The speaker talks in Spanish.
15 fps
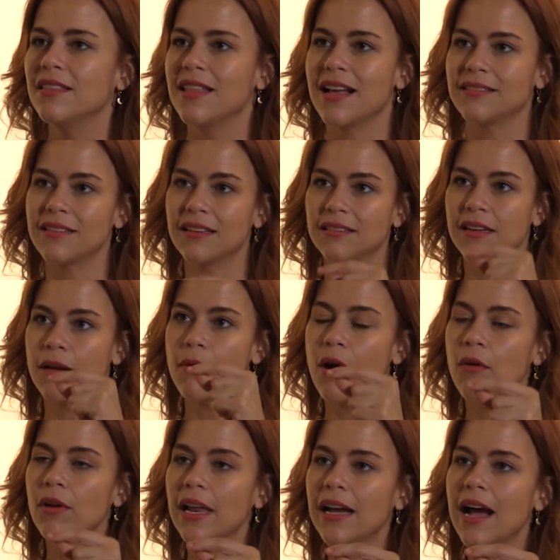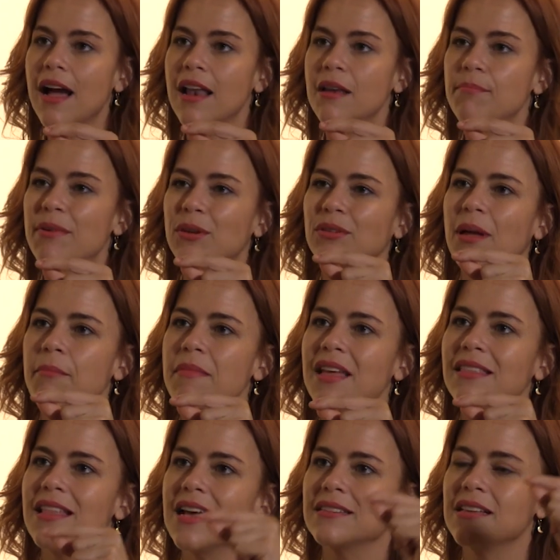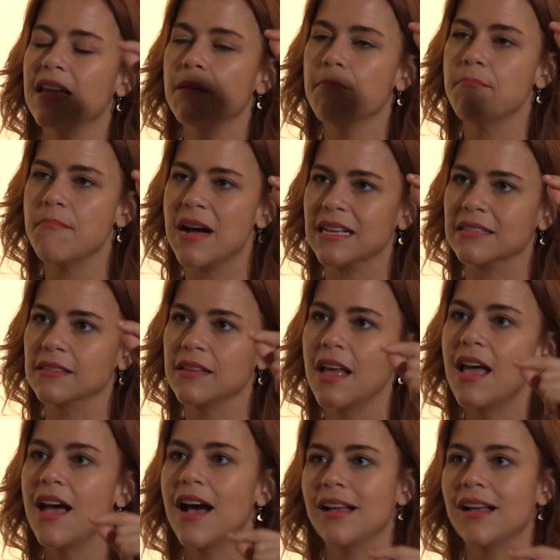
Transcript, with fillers: de hacer trabajo legal, pero también de hacer más.